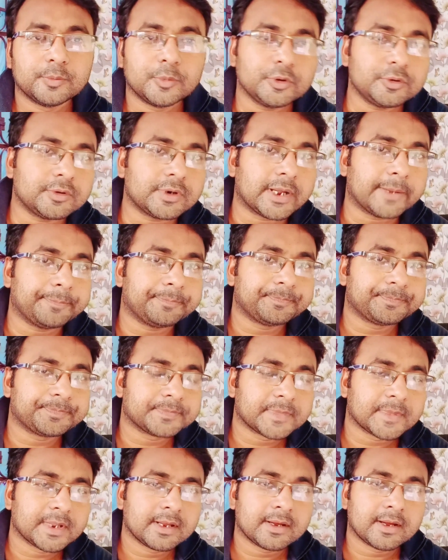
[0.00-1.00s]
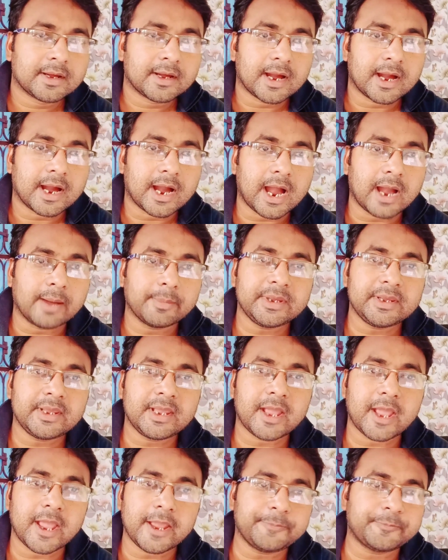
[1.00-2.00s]
বন্ধুরা আমি
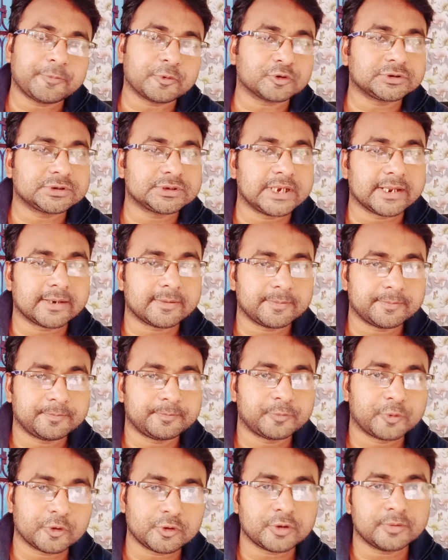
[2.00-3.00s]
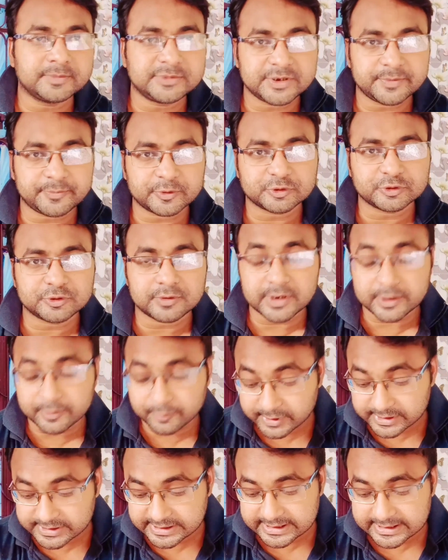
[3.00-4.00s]
এই প্রশ্নের প্রথম যে প্রশ্নটা
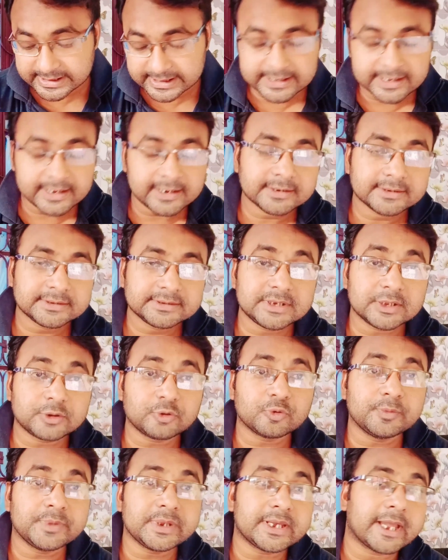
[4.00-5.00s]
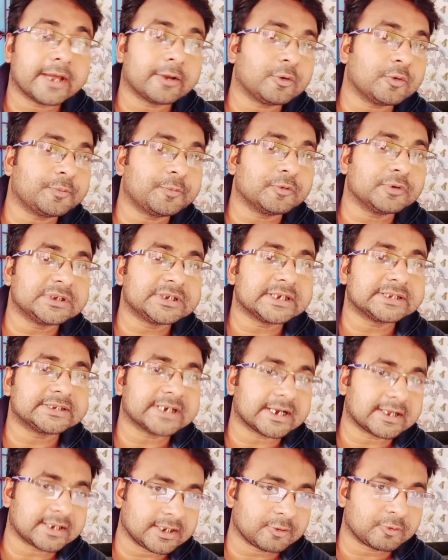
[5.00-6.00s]
করেছি যে তুমি কেন পুলিশে
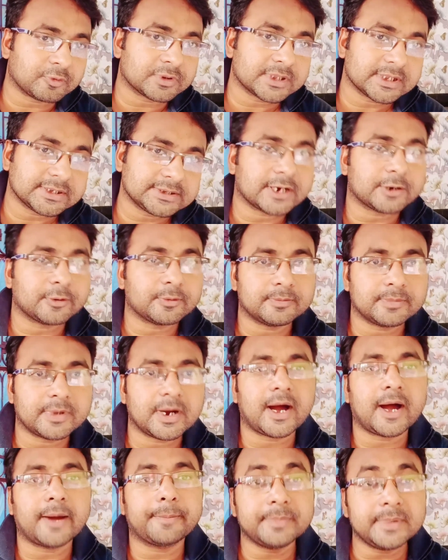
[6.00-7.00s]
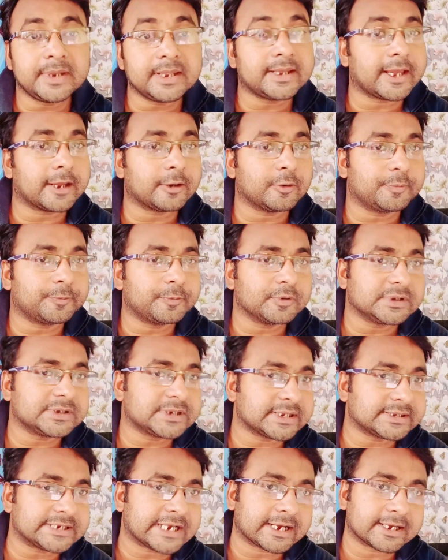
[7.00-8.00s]
চাকরি করতে চাও বা আপনি কেন
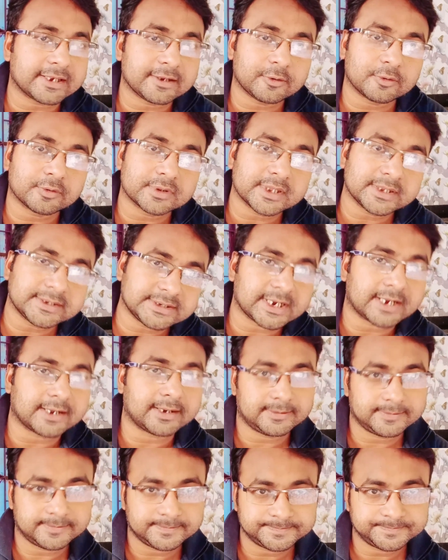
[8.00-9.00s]
পুলিশে চাকরি করতে চান